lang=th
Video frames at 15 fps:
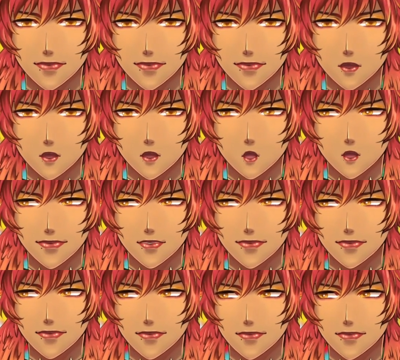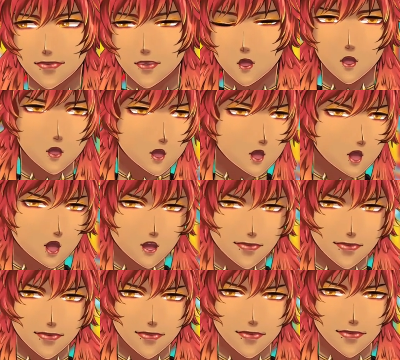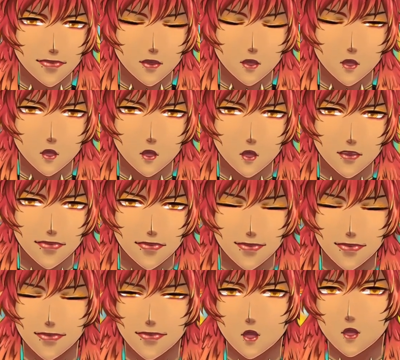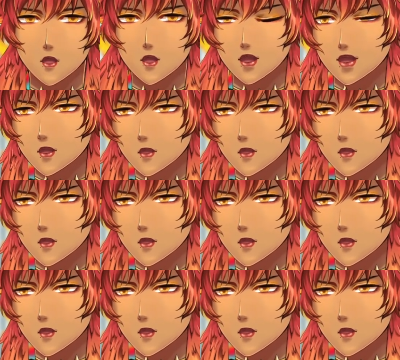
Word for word: แต่ตอนนี้มันไม่ใช่แล้ว มันเป็นมากกว่านั้น